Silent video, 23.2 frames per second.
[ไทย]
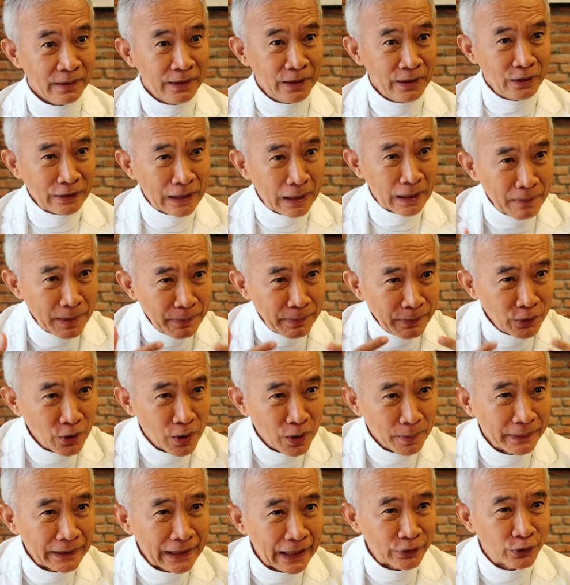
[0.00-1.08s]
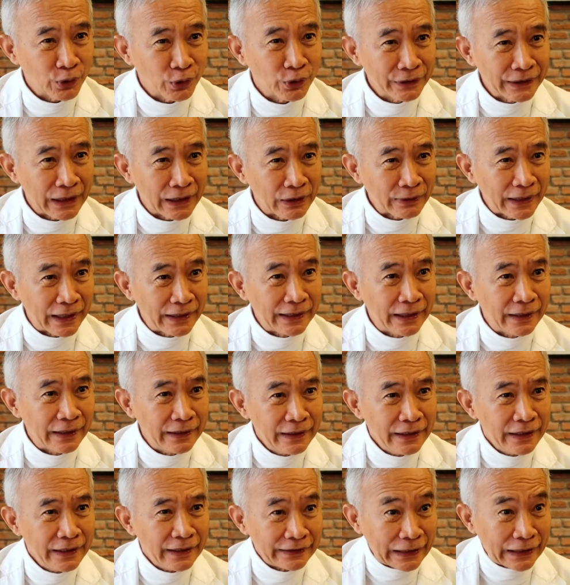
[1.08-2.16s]
แล้วทำให้พี่น้องประชาชนชาวไทยเนี่ย
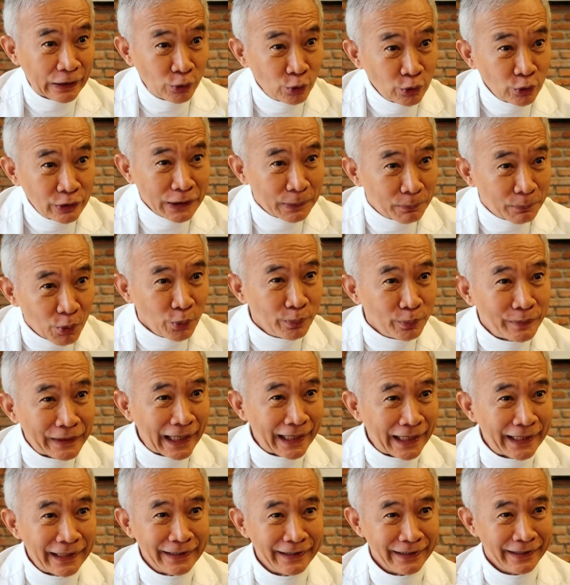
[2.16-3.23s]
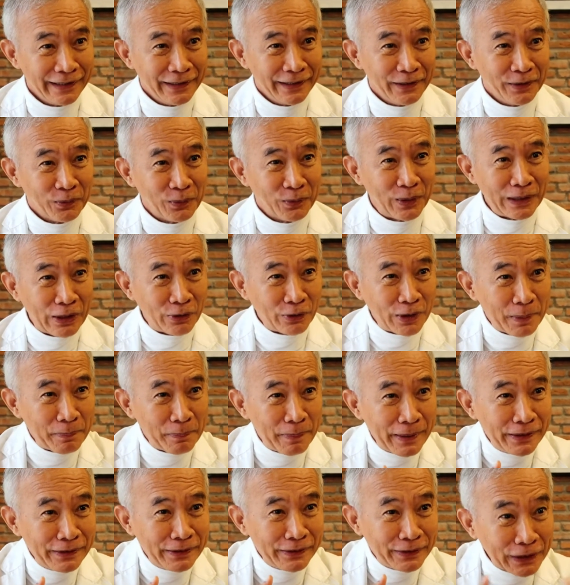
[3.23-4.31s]
จะรู้สึกภูมิใจ ว่าเราได้
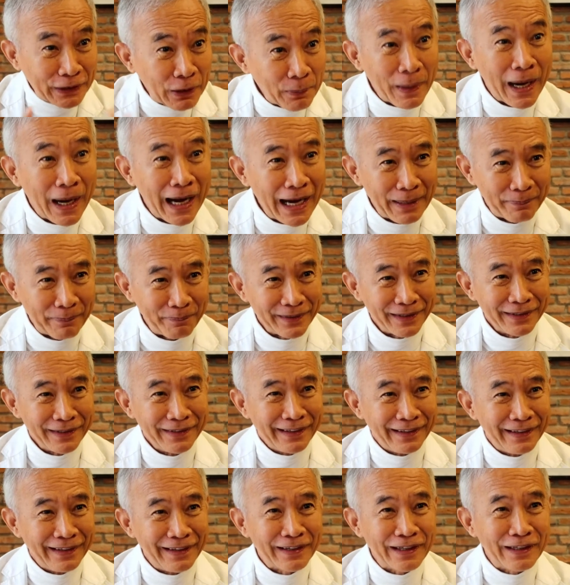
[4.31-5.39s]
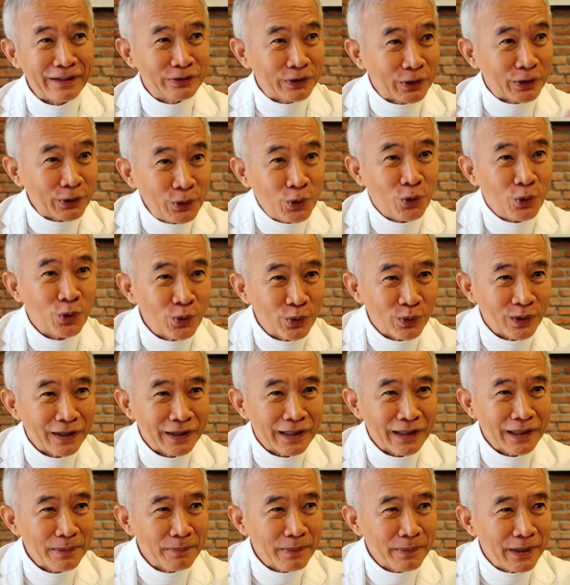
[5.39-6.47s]
เป็นเจ้าภาพ แล้วก็สนุกแล้
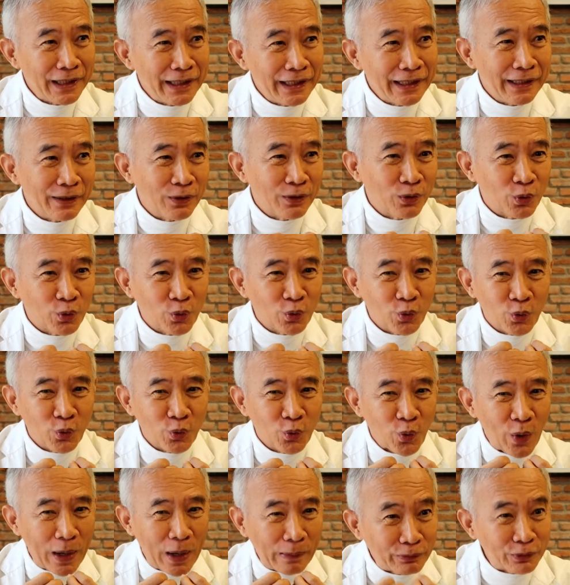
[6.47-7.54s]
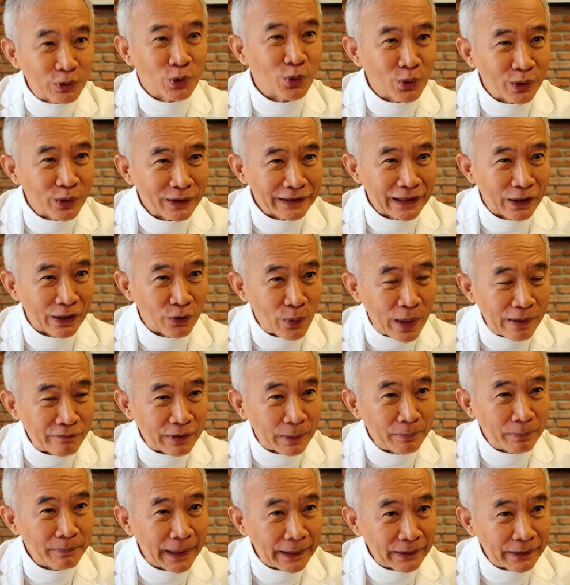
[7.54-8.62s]
วก็มีความสุขจากความ
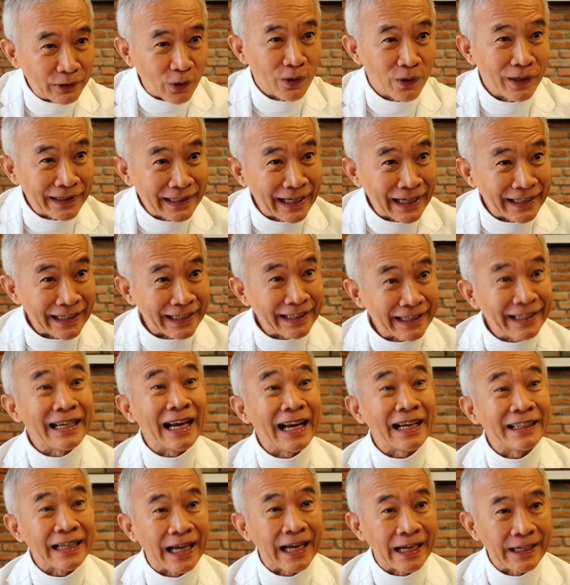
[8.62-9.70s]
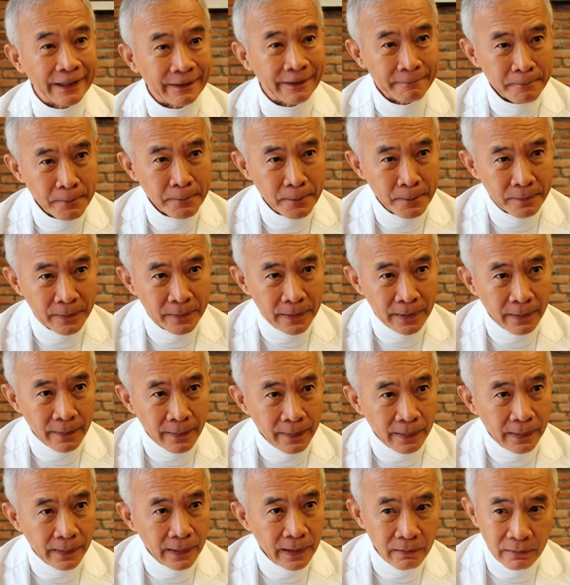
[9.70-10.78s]
สำเร็จของคณะนักกีฬาไทย
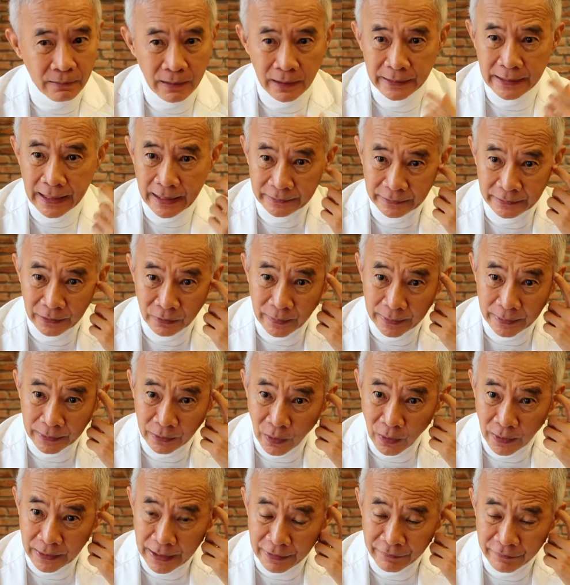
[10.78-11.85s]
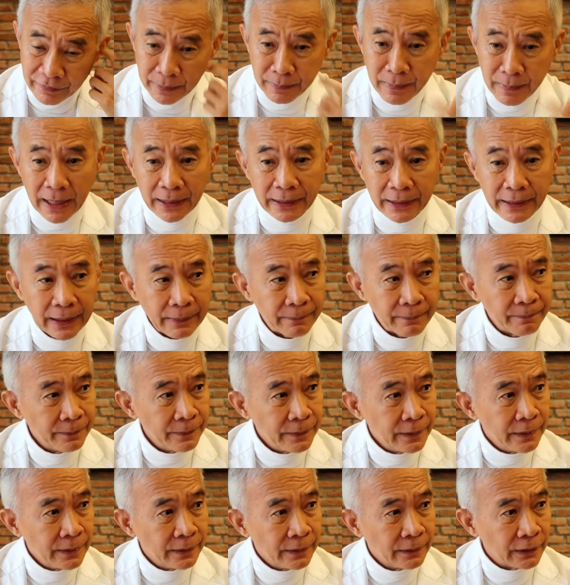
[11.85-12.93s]
แล้วก็อย่างจังหวัดนครราชสีมาเนี่ย
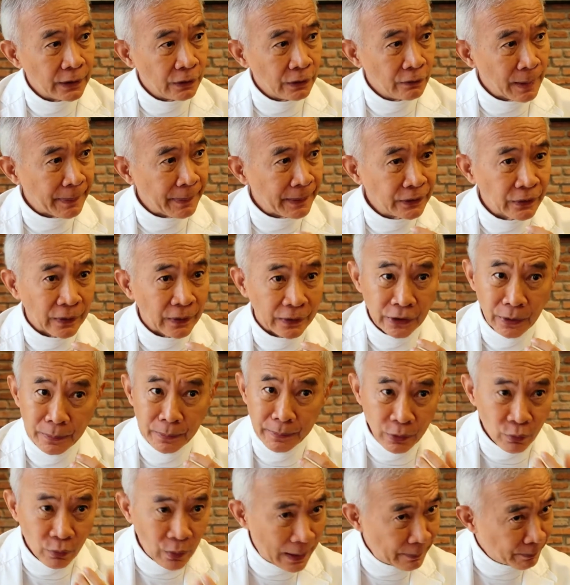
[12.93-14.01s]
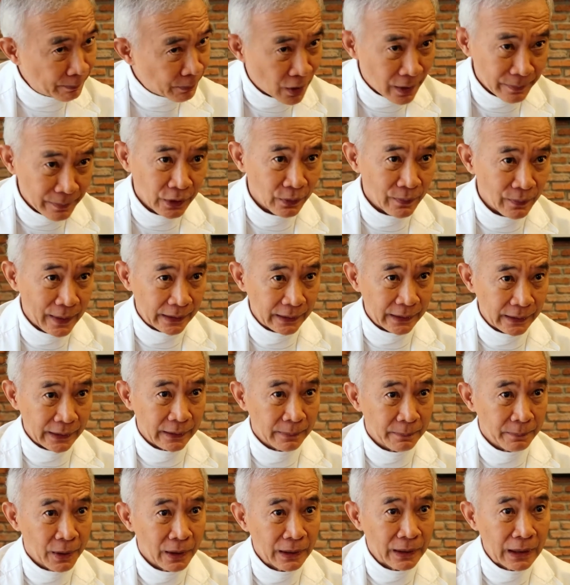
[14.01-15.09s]
ถือว่าเป็นจังหวัดที่มีความพร้อมจังหวัดหนึ่ง
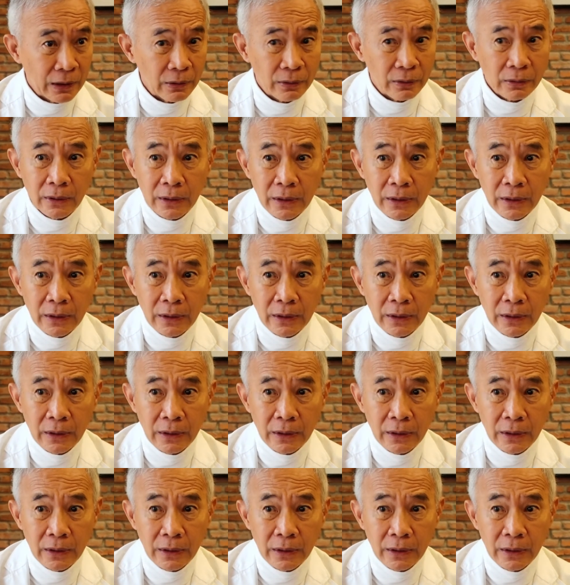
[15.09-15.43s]
เพราะเรา